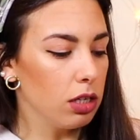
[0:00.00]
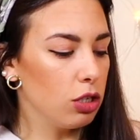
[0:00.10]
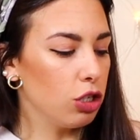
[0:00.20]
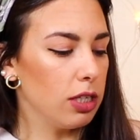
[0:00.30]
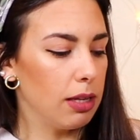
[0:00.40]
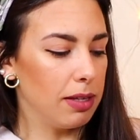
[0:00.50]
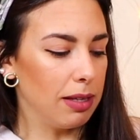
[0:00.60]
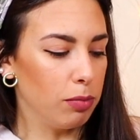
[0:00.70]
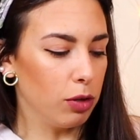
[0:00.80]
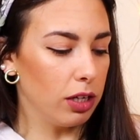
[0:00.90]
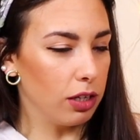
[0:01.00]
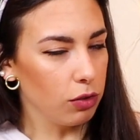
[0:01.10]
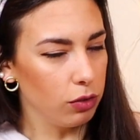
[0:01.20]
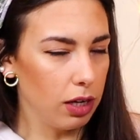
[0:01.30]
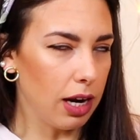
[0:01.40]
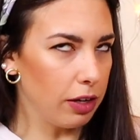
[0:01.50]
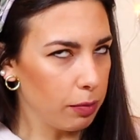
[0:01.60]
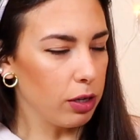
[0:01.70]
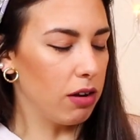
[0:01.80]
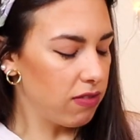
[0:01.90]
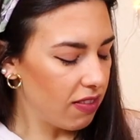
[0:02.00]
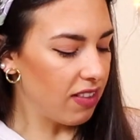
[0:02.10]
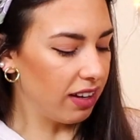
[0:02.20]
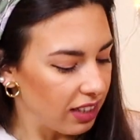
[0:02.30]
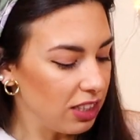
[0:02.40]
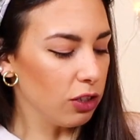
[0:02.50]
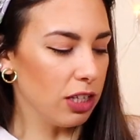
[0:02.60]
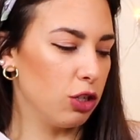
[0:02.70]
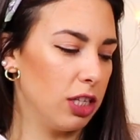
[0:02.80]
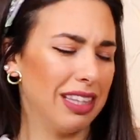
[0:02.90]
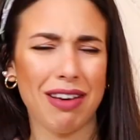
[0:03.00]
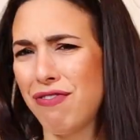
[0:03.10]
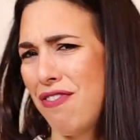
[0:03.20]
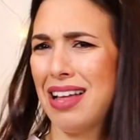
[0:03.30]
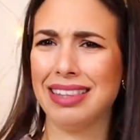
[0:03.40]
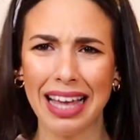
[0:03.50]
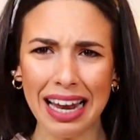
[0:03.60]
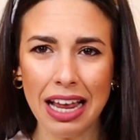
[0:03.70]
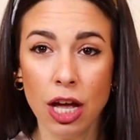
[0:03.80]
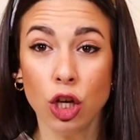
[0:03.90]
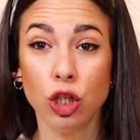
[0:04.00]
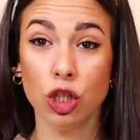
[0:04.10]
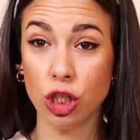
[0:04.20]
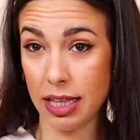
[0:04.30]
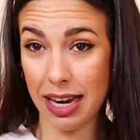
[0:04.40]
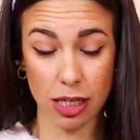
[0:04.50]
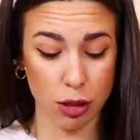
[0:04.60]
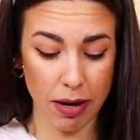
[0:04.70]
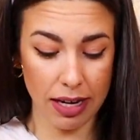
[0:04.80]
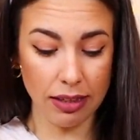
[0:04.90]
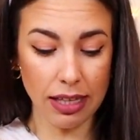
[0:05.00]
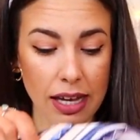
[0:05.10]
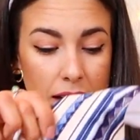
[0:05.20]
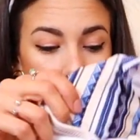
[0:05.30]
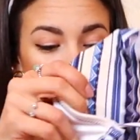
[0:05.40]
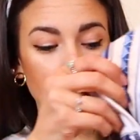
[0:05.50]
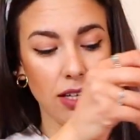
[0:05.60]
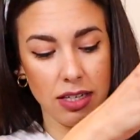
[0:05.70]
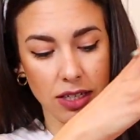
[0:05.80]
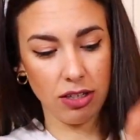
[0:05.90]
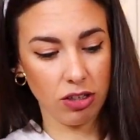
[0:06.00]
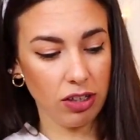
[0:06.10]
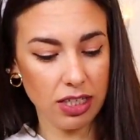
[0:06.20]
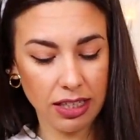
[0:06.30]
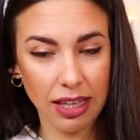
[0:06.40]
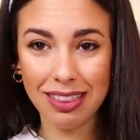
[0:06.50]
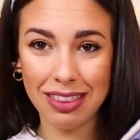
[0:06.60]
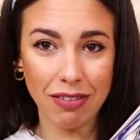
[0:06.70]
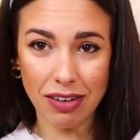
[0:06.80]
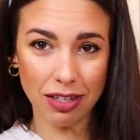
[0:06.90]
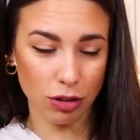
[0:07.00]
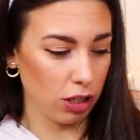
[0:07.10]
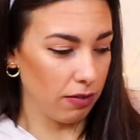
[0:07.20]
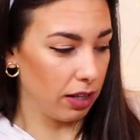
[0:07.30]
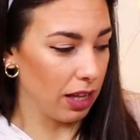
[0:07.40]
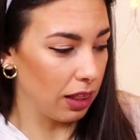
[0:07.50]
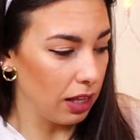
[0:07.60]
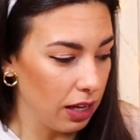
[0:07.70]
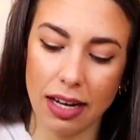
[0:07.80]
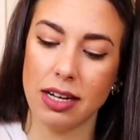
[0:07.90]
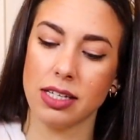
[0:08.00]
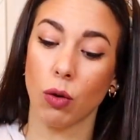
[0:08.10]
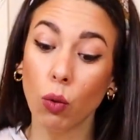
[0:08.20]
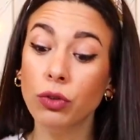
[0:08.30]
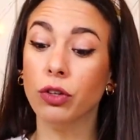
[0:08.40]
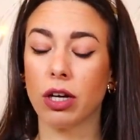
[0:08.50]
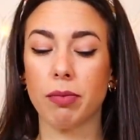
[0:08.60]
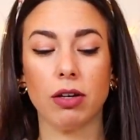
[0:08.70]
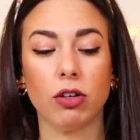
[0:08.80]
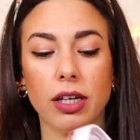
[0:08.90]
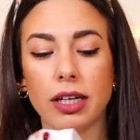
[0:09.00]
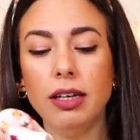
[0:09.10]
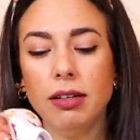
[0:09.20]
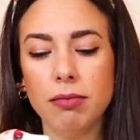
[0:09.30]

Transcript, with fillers: no se te meten por ningún lado ni por el fandanguillo, que eso sienta fatal, no se transparenta y es que yo creo que sientan divinos, de verdad. El segundo que me cogí,